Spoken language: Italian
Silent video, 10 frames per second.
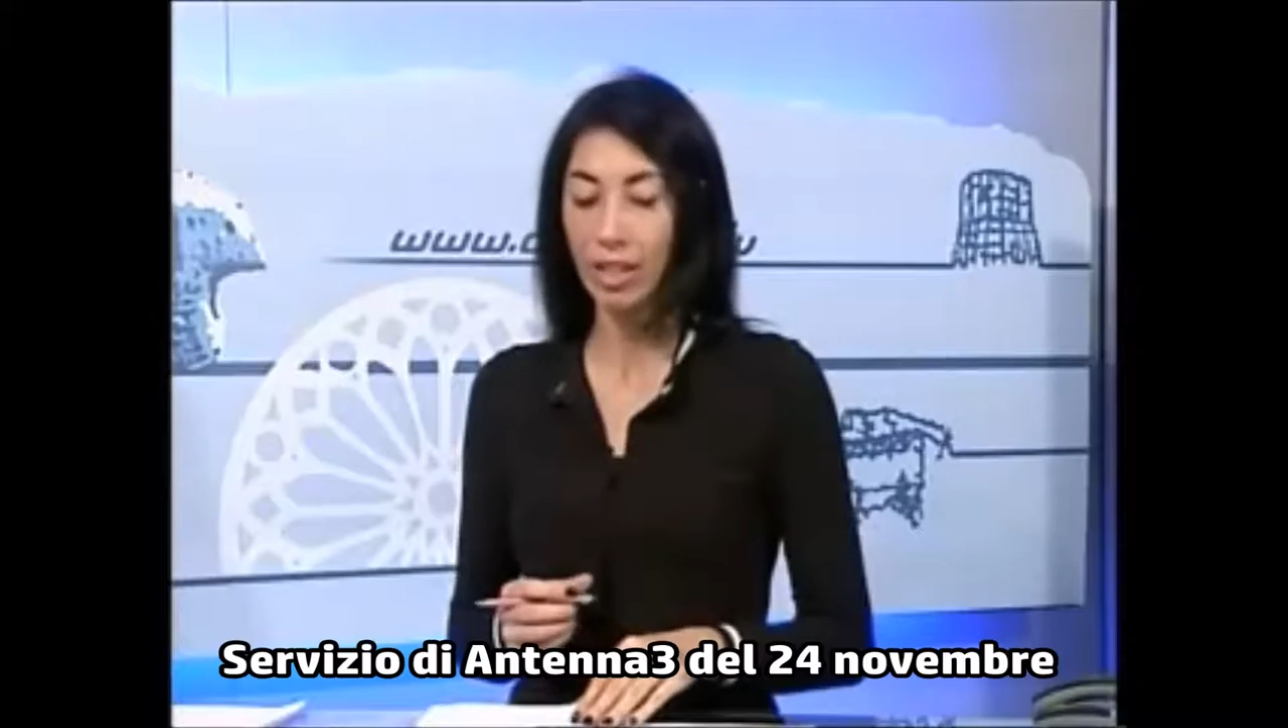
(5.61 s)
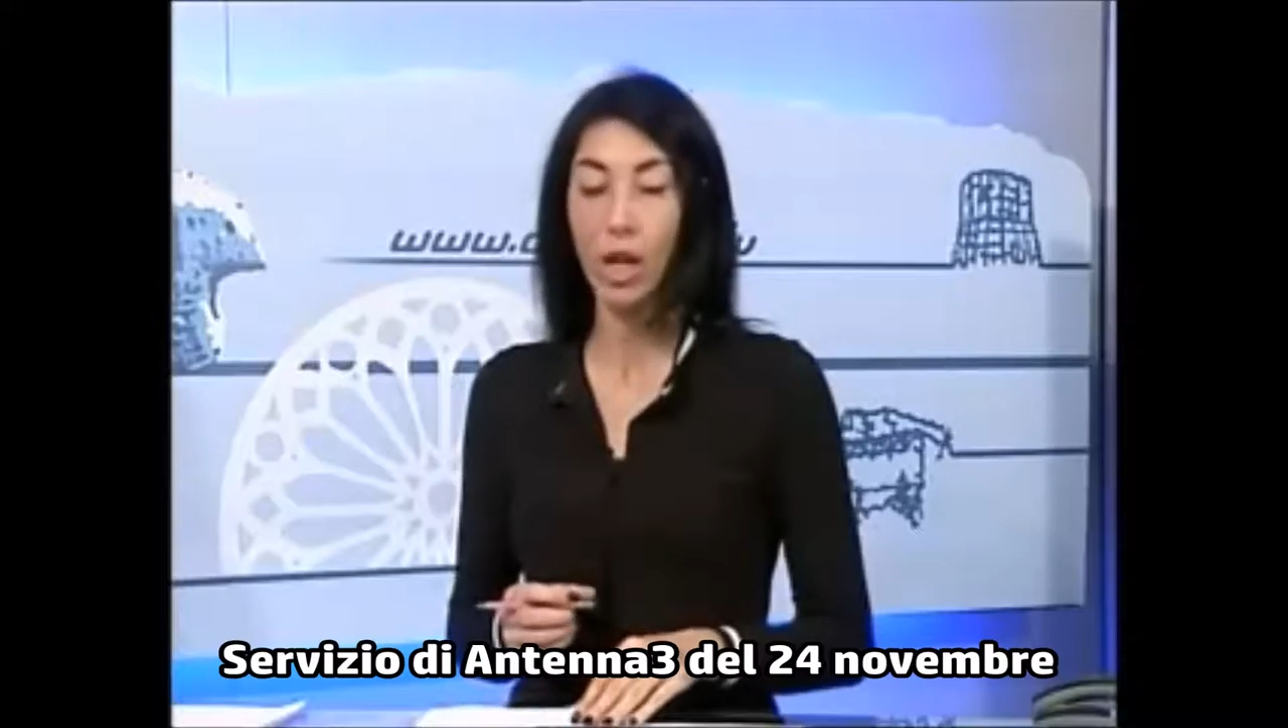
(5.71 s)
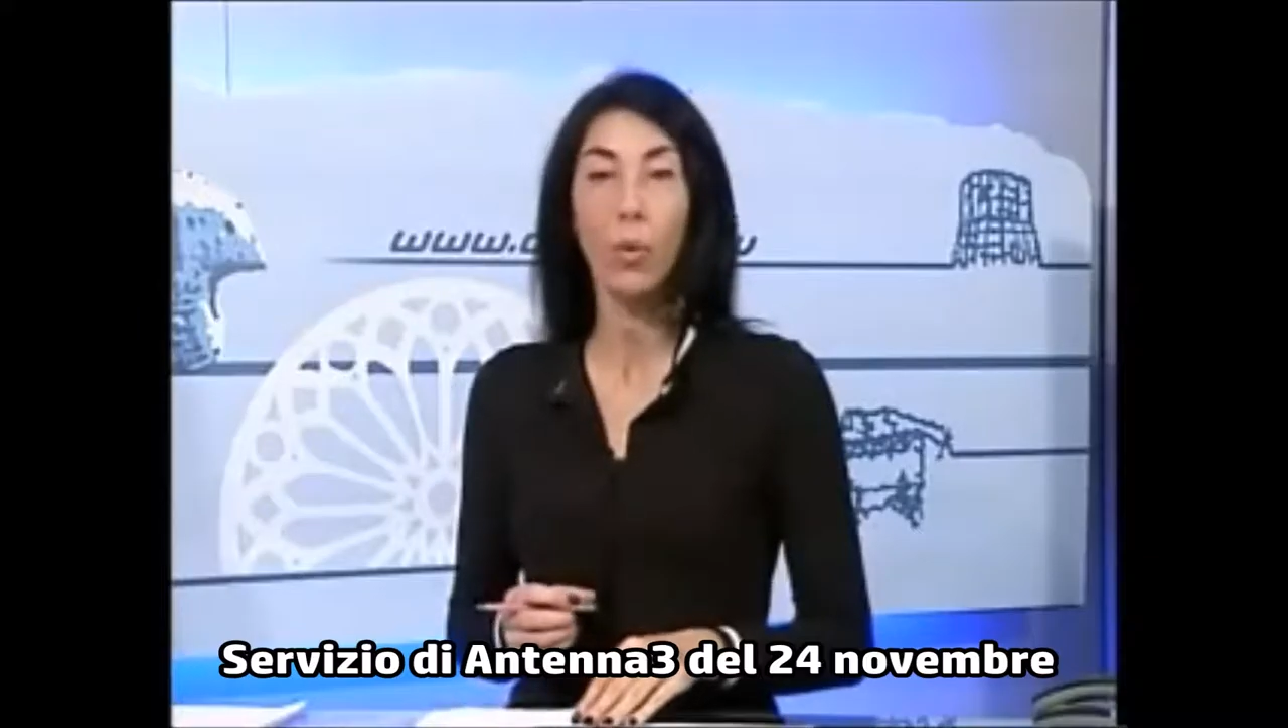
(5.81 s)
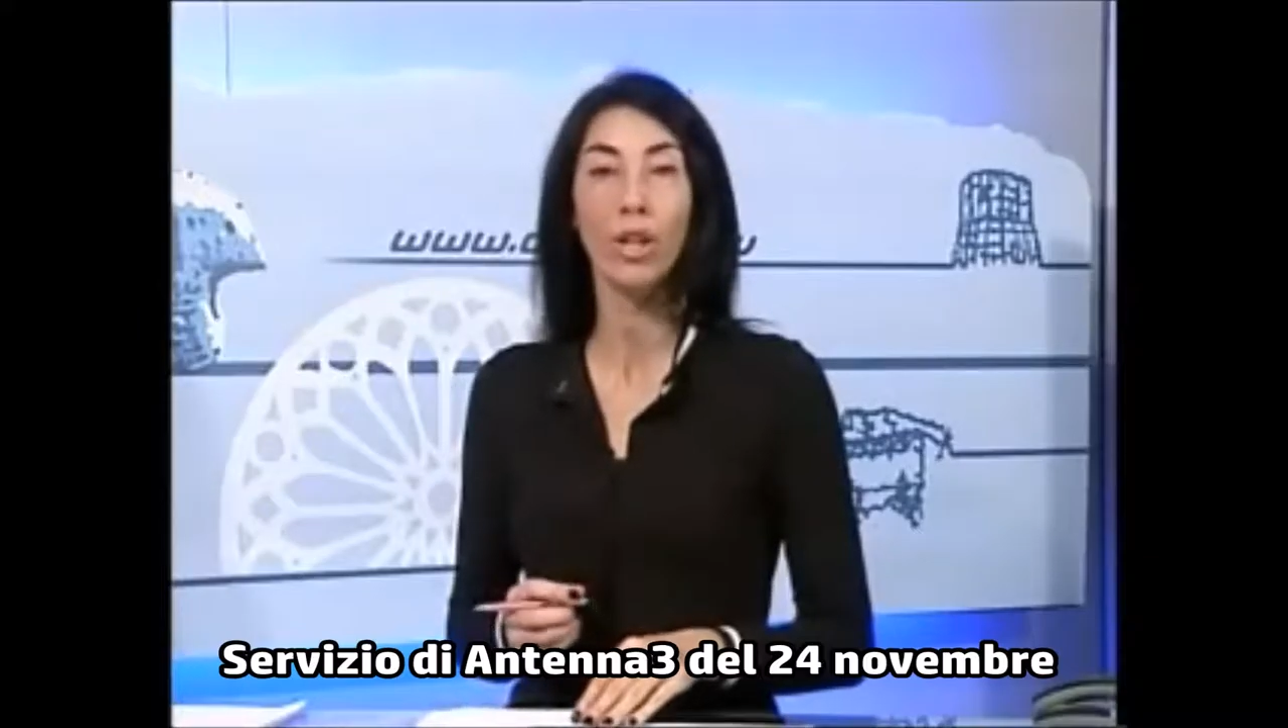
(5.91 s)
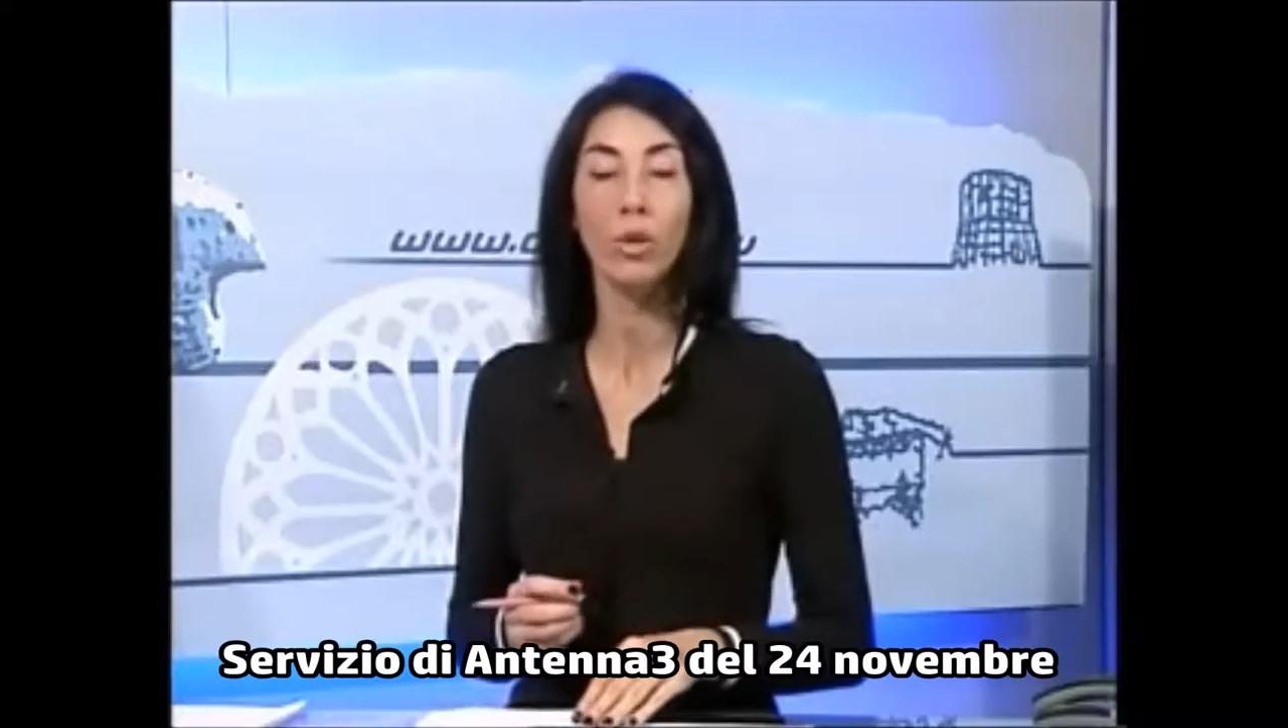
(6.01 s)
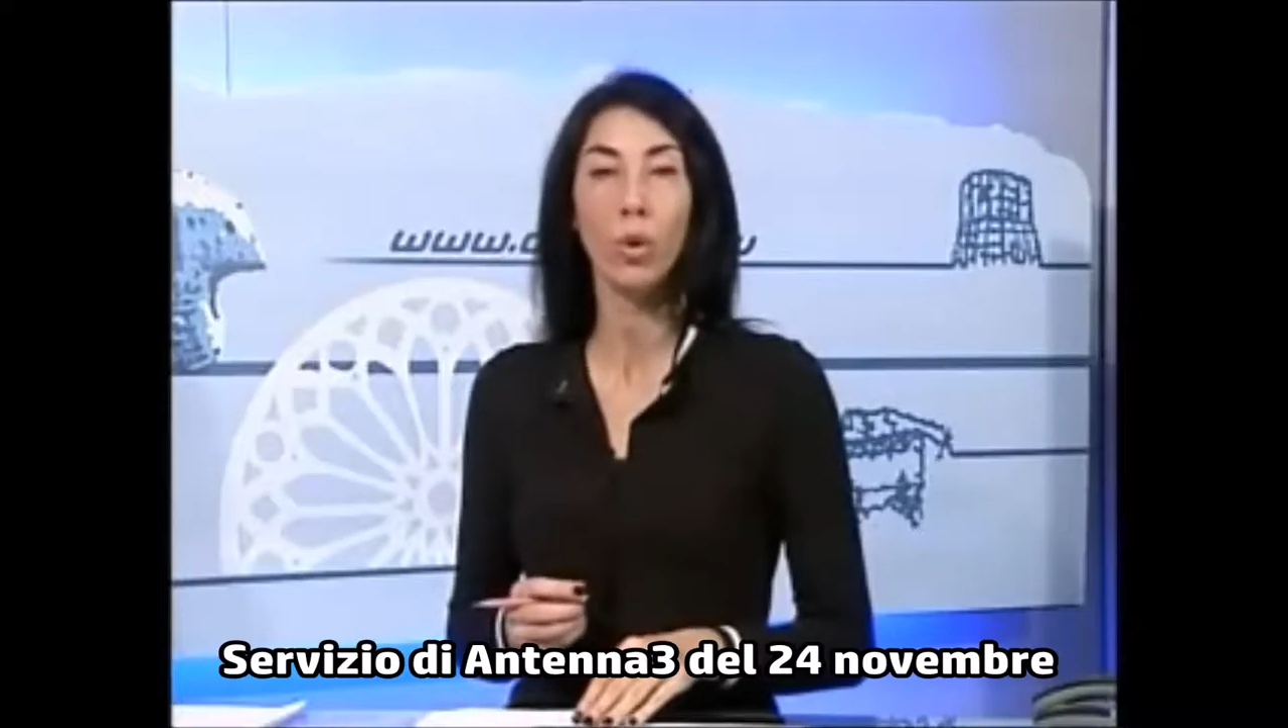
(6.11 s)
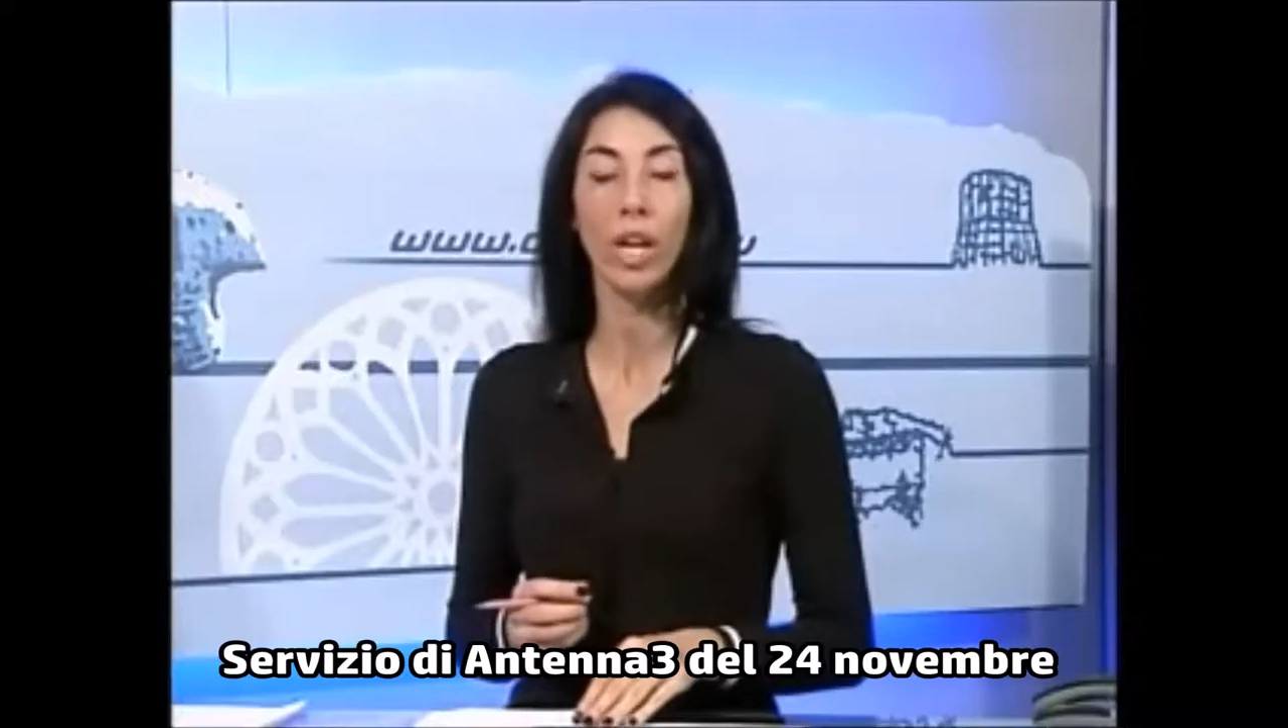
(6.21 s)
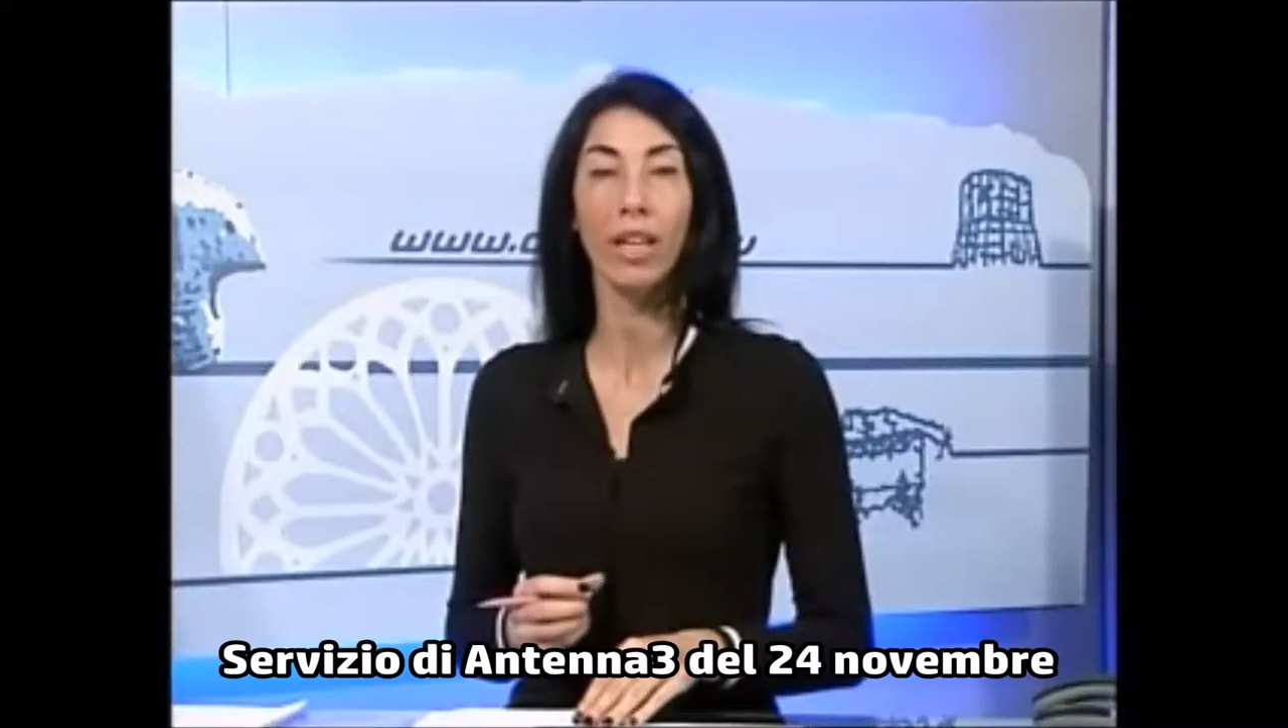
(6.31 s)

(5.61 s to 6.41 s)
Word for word: 24